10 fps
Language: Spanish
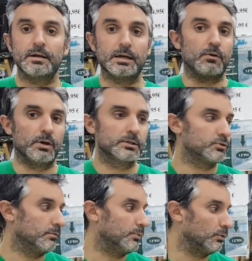y, joder,
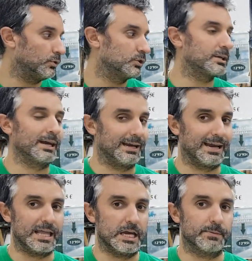son productos que,
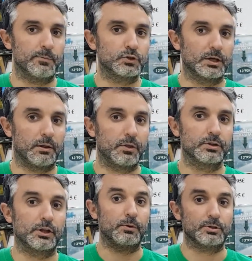que llaman mucha atención,